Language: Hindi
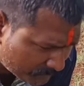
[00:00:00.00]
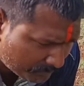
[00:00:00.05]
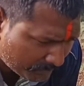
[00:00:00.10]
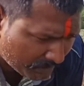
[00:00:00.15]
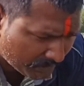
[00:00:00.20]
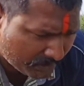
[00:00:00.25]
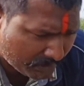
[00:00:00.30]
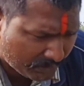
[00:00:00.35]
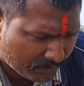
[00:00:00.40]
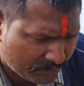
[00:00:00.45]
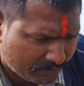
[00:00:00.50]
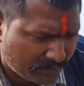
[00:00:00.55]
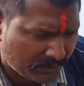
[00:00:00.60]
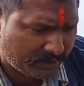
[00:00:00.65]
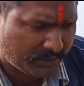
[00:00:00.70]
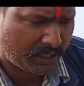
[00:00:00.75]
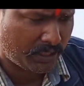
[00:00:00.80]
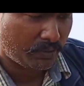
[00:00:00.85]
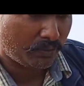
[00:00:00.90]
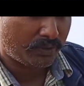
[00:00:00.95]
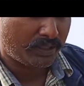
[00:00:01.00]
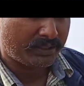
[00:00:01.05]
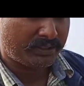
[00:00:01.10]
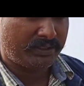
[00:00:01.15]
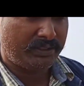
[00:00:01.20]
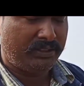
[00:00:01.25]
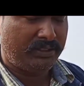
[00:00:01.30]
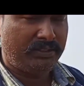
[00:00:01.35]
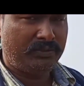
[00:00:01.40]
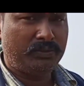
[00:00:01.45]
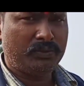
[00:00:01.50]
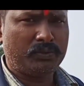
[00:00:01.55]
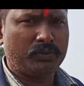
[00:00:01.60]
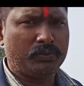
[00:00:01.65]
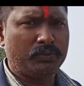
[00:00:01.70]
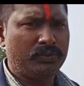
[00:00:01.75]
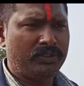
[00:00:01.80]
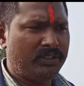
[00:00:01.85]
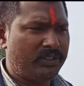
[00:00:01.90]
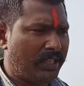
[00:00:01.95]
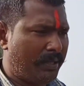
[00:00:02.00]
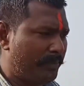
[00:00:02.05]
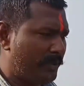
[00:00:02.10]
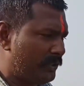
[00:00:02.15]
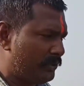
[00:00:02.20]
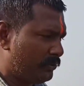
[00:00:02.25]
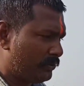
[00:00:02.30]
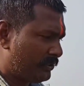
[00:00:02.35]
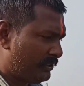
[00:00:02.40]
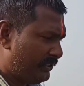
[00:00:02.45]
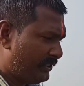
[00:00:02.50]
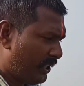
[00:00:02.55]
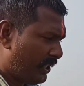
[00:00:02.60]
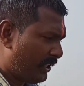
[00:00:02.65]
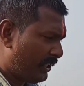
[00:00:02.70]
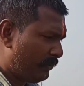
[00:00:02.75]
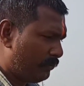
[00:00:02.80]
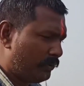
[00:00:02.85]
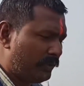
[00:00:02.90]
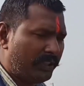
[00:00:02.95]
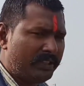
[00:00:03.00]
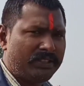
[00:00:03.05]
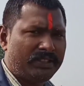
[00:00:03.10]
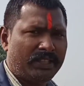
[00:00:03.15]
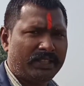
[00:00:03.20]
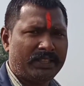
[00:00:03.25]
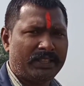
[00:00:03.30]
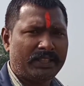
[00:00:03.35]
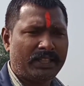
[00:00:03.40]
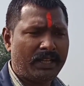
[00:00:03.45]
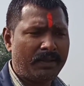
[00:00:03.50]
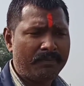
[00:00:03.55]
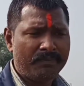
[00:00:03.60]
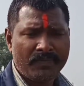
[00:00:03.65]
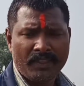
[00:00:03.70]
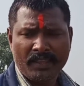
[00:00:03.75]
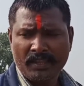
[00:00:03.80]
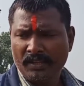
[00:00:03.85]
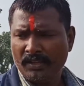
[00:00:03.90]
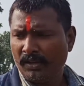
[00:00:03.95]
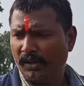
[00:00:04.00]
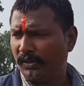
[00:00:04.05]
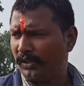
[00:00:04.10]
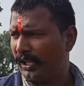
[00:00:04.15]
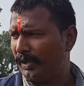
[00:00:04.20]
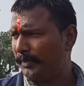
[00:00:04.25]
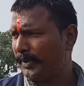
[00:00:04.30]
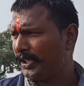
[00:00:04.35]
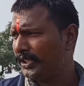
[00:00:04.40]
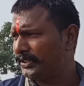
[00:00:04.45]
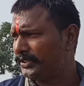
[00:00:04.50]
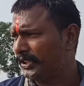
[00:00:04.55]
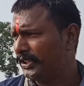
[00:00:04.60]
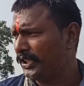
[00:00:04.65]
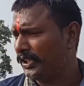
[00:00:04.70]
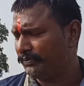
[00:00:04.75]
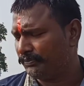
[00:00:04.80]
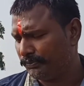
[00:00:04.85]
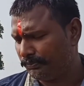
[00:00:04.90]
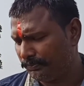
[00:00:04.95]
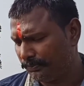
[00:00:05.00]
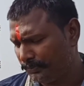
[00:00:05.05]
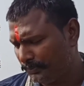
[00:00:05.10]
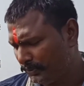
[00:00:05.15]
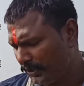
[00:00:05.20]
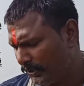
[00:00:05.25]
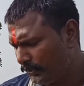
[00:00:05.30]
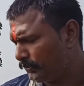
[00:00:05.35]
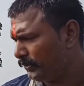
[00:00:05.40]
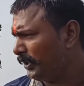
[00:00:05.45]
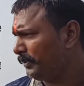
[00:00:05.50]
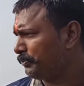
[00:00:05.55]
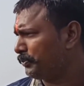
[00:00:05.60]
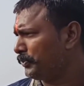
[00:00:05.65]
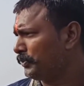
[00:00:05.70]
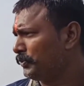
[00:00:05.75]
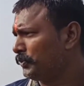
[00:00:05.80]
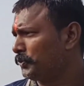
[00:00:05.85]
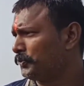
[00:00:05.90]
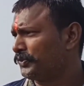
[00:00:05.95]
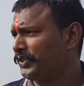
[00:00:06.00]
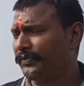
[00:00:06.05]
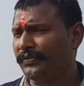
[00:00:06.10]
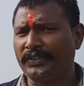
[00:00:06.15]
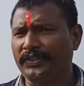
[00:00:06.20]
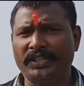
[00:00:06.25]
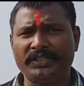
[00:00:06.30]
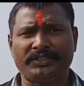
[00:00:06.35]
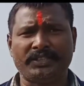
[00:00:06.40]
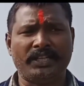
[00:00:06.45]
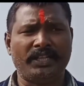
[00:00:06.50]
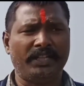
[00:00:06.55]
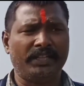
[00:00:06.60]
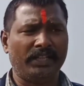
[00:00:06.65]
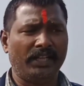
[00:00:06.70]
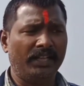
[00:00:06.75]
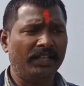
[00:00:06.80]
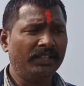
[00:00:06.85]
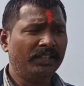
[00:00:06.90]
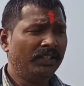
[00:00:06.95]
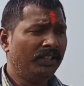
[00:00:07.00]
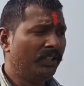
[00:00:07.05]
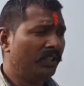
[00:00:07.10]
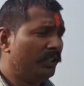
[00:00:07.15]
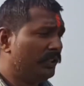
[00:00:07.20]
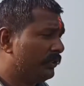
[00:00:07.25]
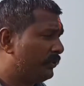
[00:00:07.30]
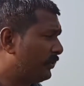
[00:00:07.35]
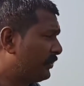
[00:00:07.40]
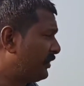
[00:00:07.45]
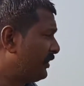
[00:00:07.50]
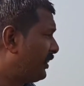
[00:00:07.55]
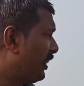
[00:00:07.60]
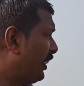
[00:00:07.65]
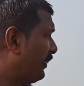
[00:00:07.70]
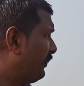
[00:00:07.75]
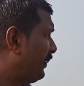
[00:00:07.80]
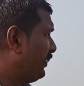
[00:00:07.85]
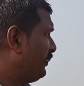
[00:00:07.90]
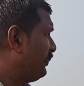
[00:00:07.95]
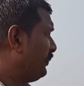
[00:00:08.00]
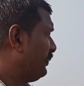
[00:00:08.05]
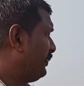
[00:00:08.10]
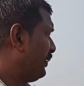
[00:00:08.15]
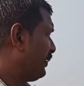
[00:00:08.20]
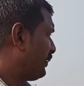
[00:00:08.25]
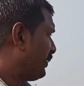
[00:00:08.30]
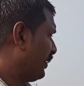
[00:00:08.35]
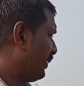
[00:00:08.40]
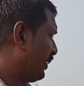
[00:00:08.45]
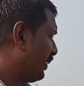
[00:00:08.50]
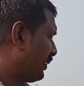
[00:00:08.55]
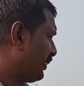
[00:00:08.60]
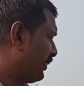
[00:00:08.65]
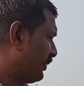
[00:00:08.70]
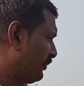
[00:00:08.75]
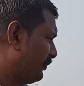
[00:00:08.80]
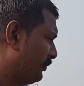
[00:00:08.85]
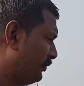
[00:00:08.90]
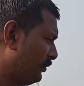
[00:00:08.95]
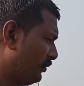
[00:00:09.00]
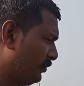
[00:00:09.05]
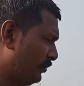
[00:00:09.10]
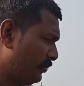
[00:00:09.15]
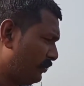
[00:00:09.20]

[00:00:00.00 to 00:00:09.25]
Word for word: स्प्रे करने से क्या होगा कि जो सुंडी नामक जो कीड़ा है वो नहीं लगेगा और हमारा चना पूरा जो है पूर्ण रूप से फ्रेश रहेगा तो किसान भाइयों ये चना का जो